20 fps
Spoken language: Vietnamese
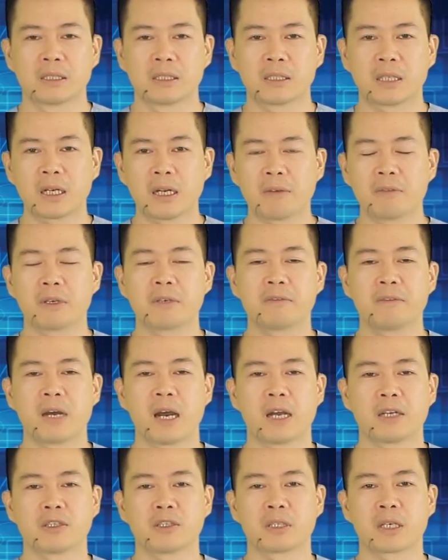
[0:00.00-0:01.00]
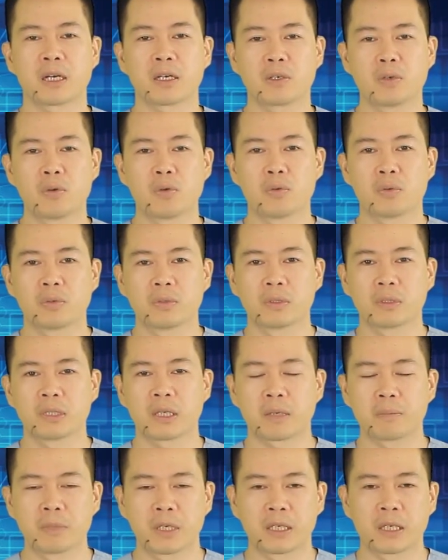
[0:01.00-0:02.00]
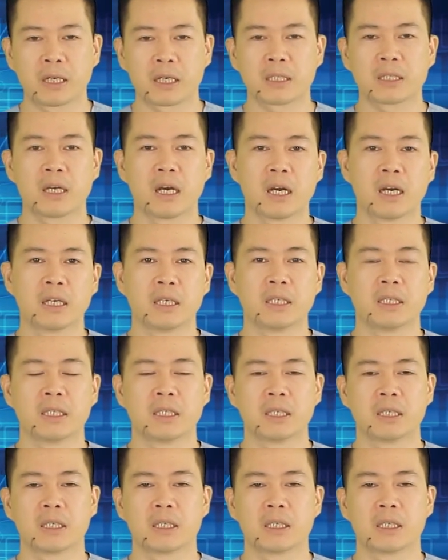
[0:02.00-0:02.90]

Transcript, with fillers: rất là vất vả cho các cụ, đặc biệt là cái thời